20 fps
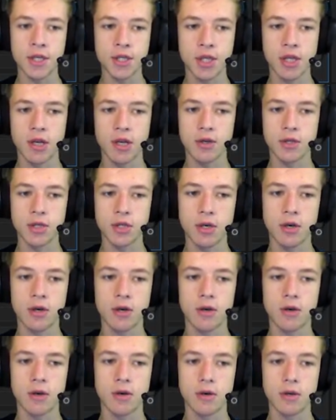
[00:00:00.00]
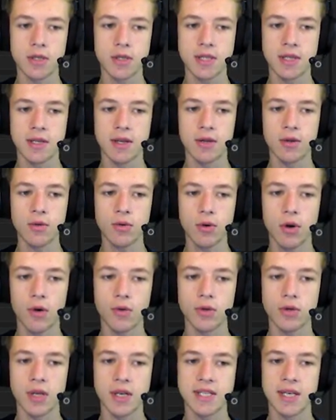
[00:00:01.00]
Jeżeli chodzi o scenę
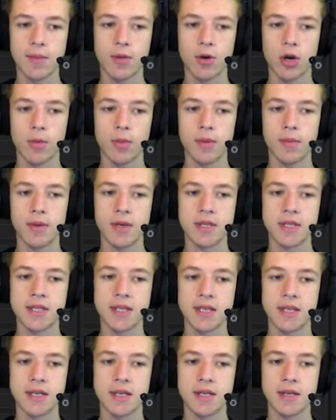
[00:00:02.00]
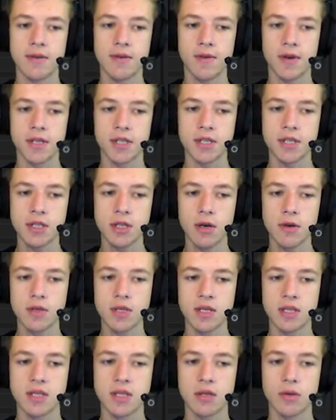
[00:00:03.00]
drugą, to tak samo robimy z, e, właśnie z
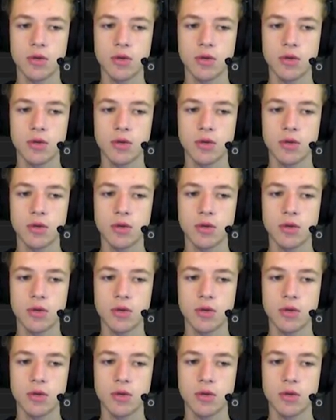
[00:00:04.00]
nią, ze